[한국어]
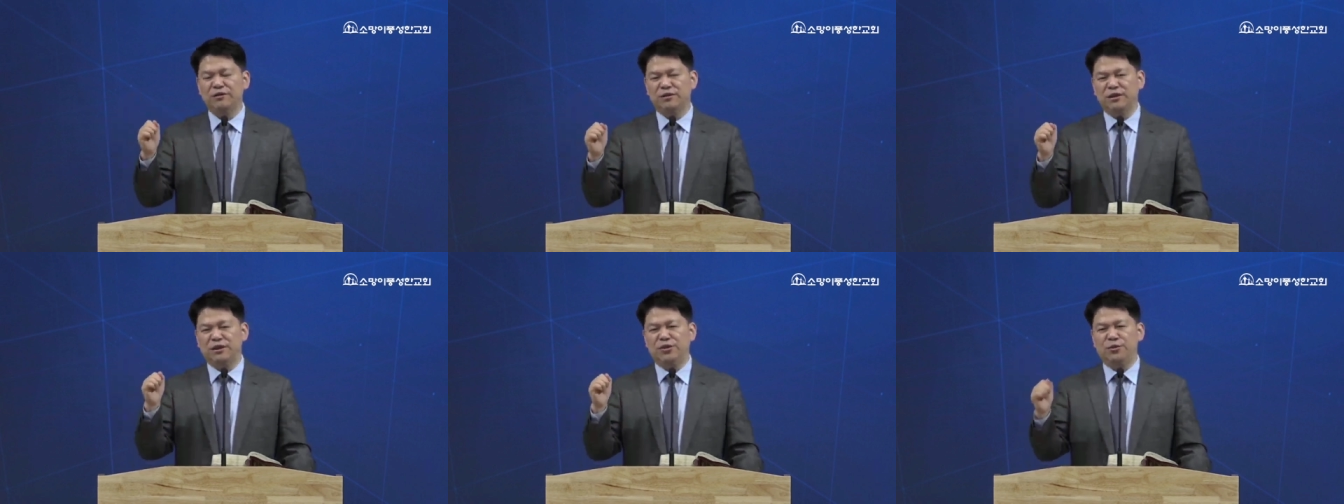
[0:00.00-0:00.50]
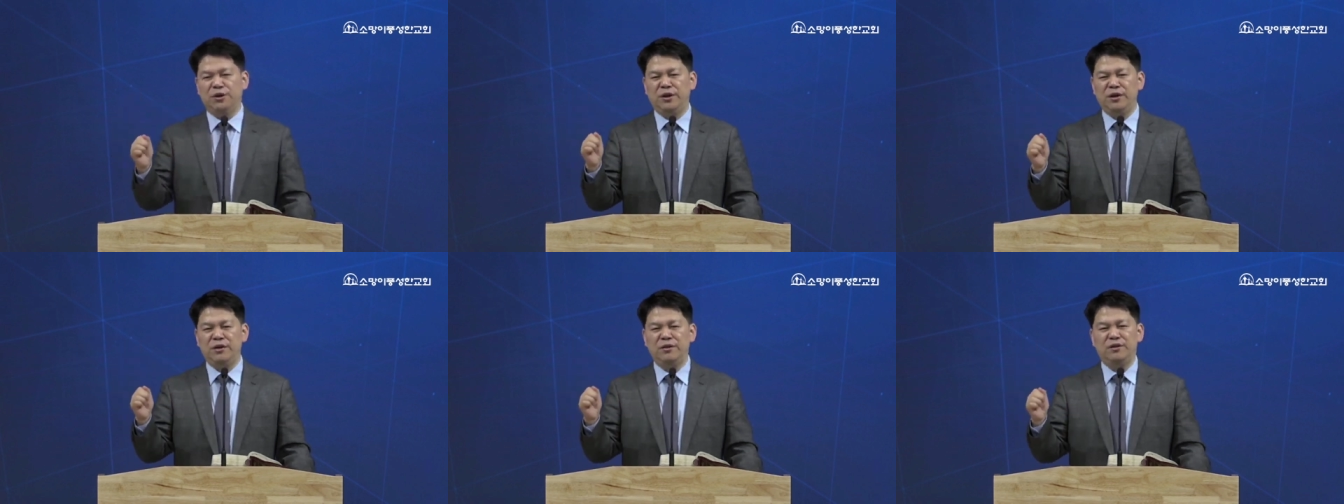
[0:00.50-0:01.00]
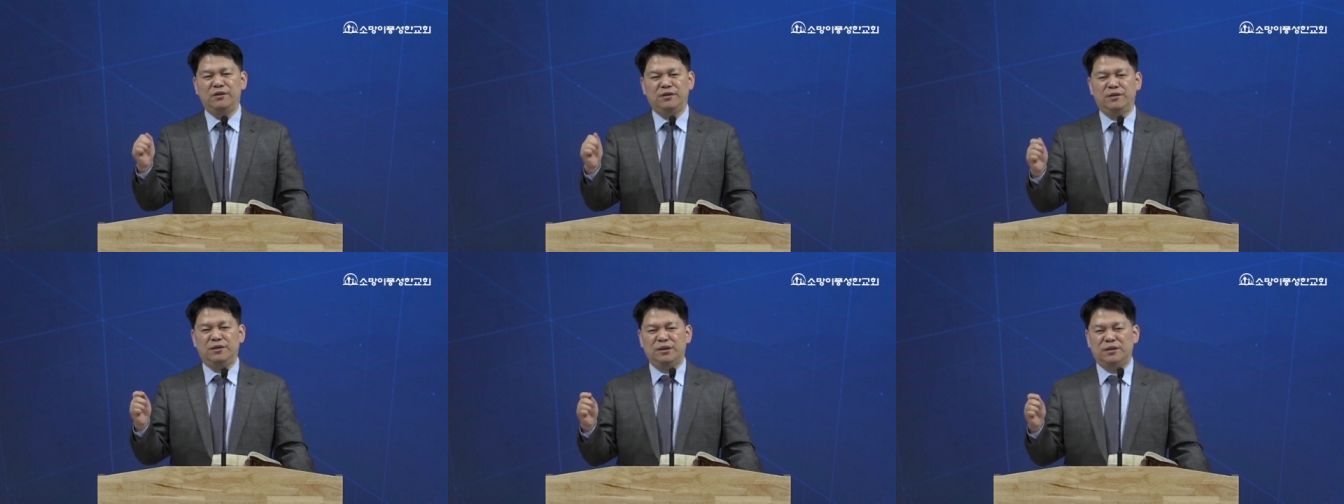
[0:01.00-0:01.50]
일요일
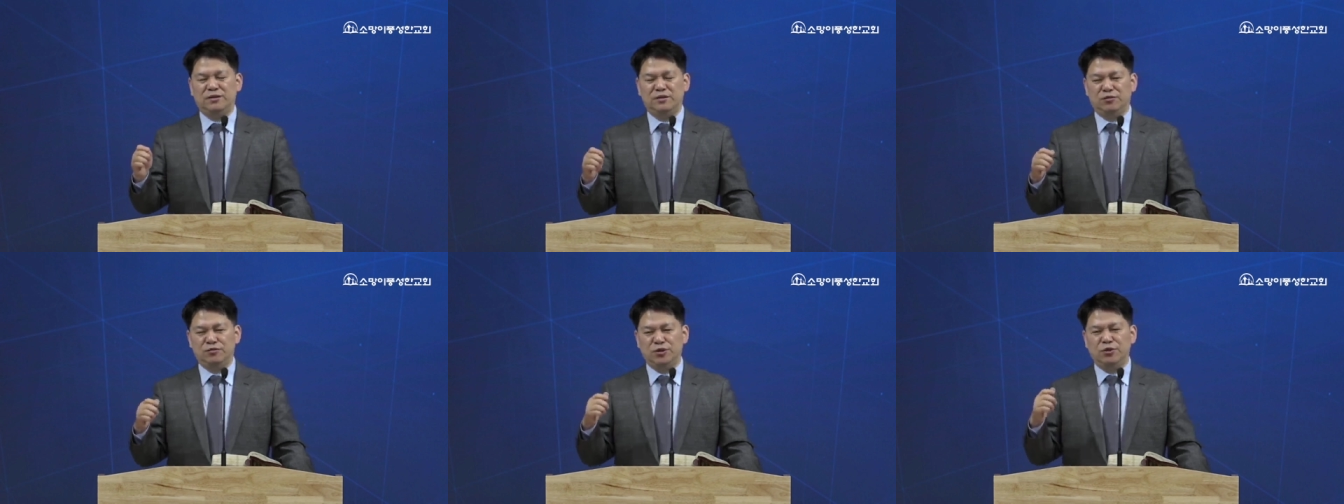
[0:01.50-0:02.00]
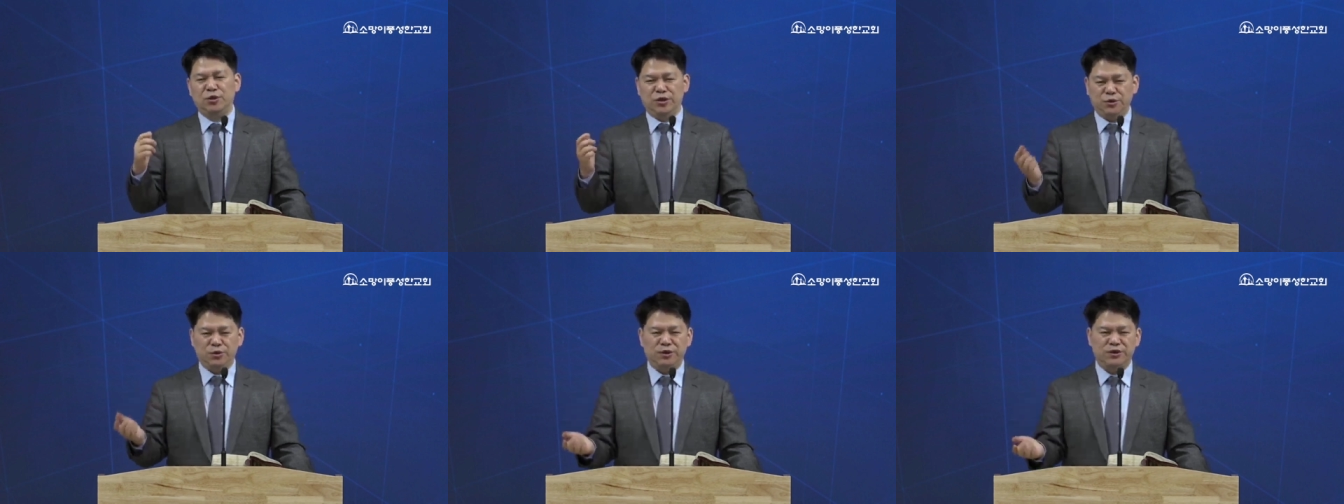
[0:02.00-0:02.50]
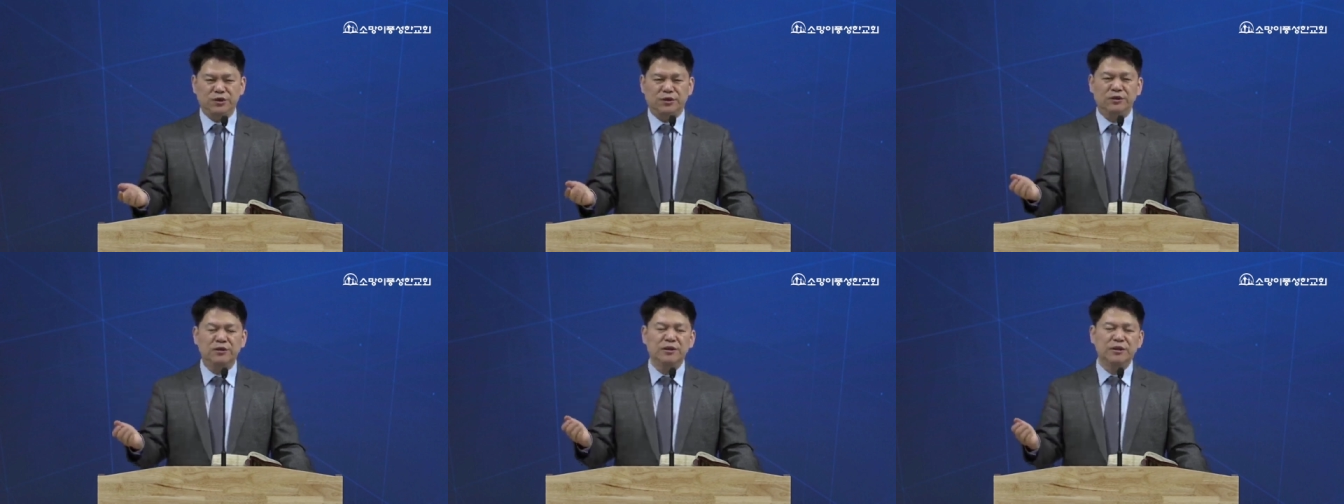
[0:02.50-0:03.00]
아, 우리로
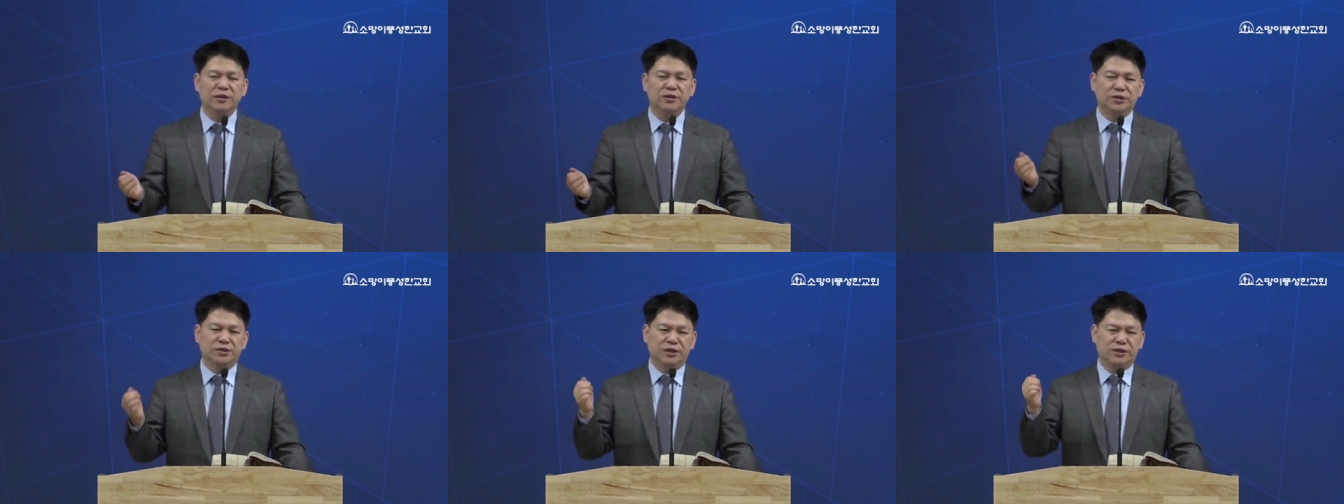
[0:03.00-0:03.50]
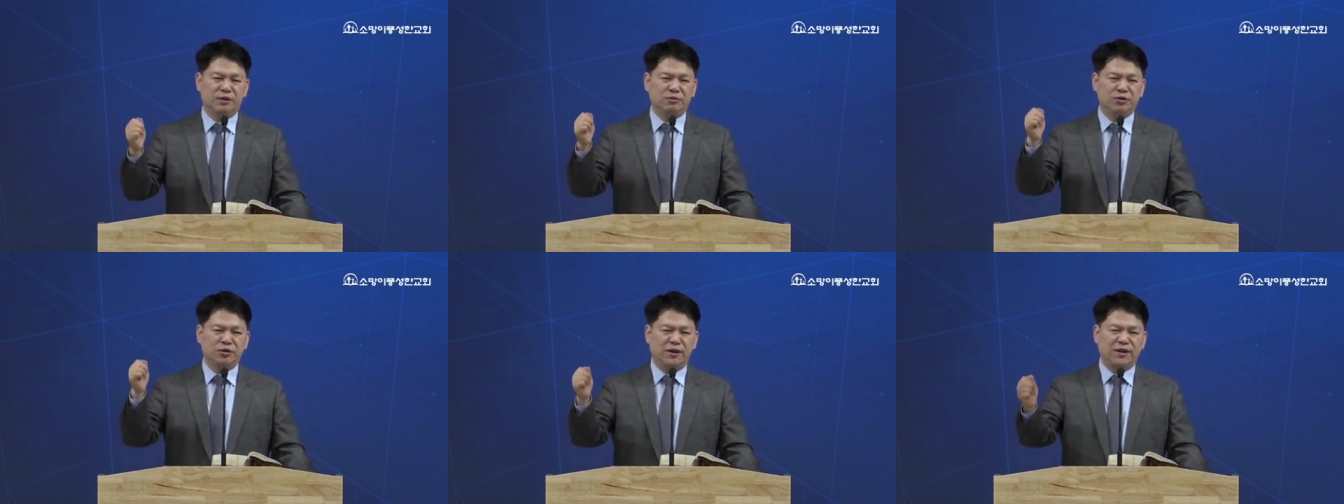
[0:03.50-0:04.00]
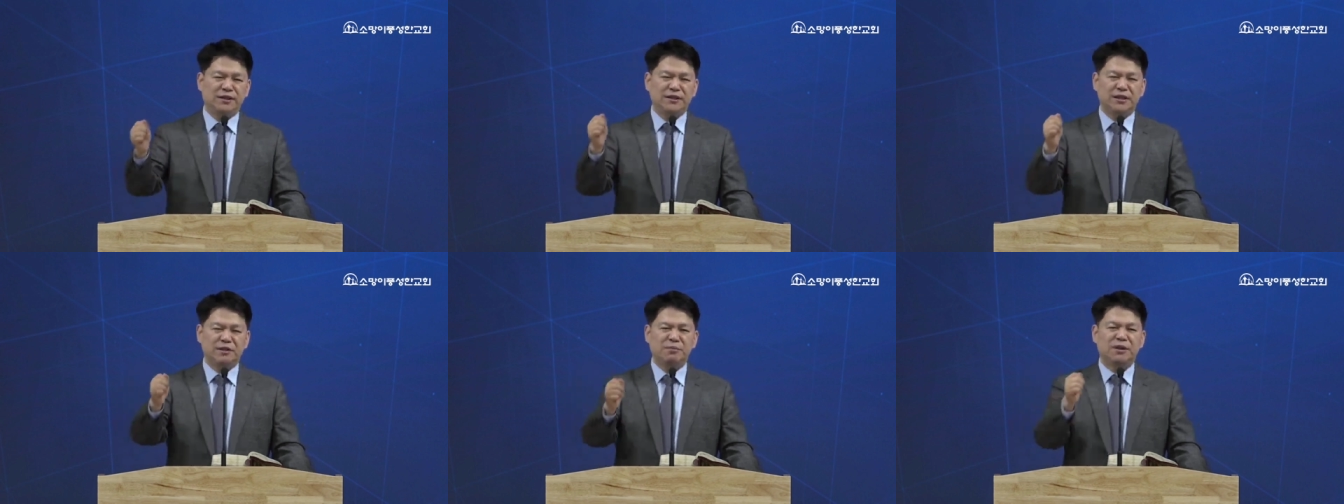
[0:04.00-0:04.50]
일요일이죠. 첫째 날부터 하나
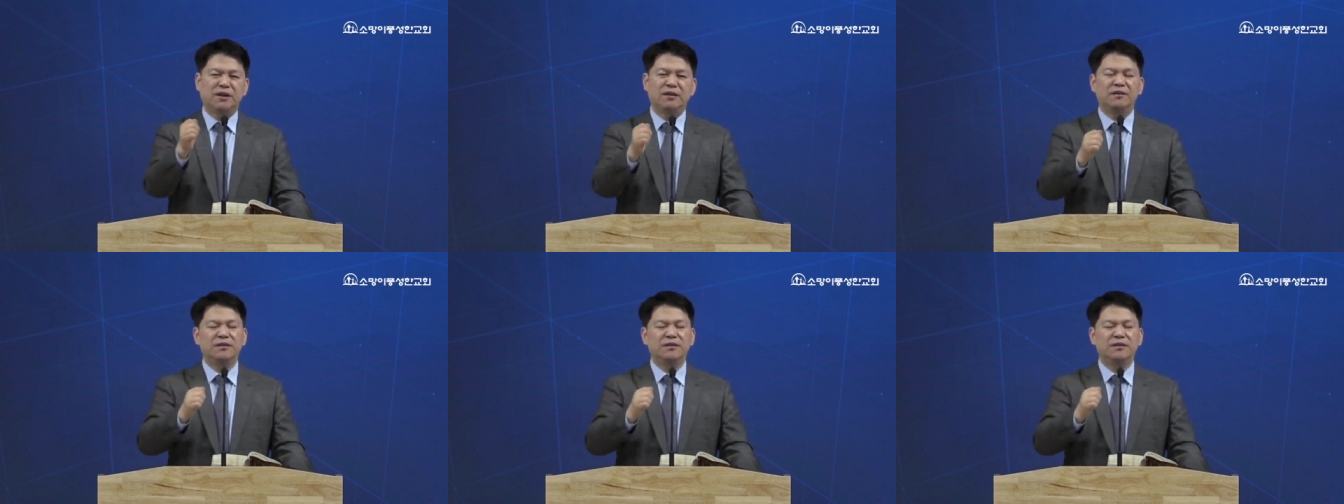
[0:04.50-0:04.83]
시킵니다.